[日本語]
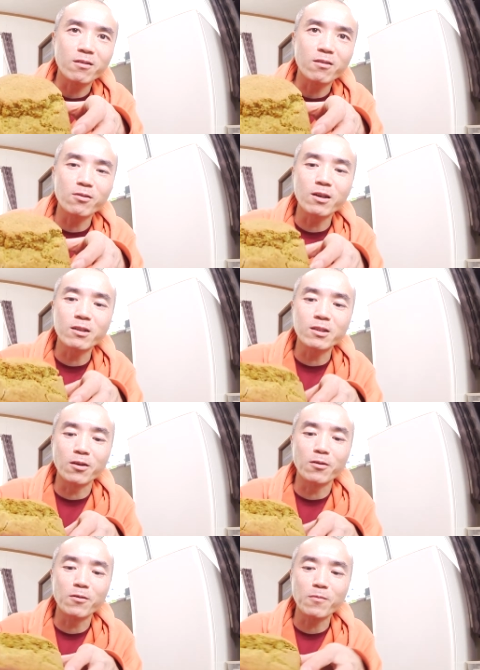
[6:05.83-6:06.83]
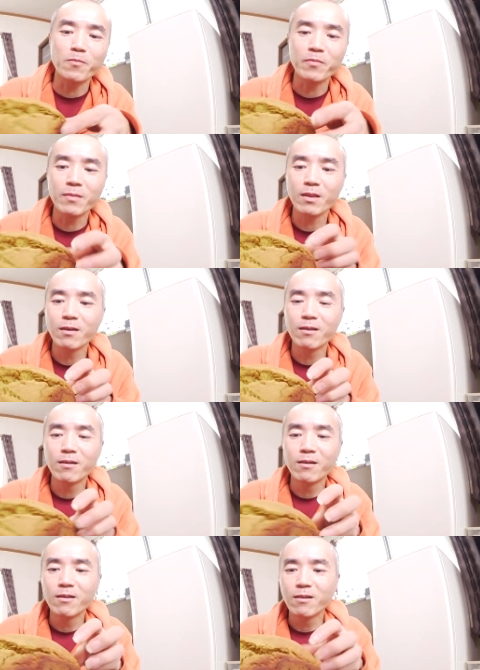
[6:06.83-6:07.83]
こんな感じだよ。
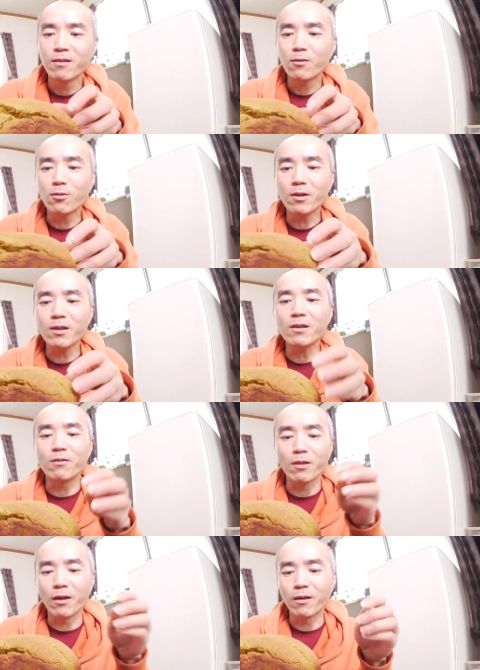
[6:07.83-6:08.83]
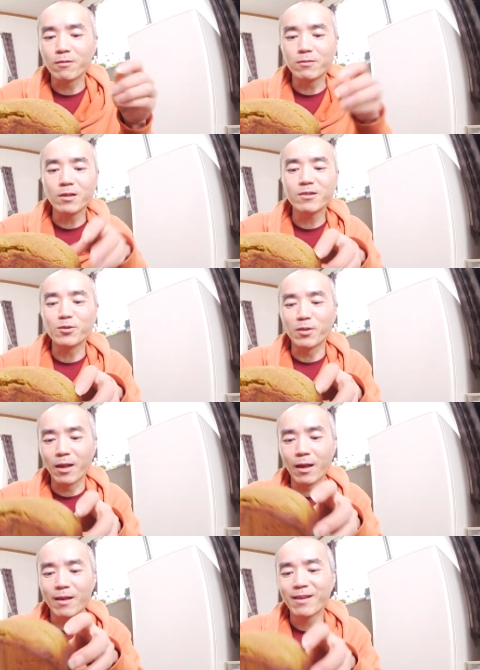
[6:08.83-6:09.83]
これいいよね。売れるよね。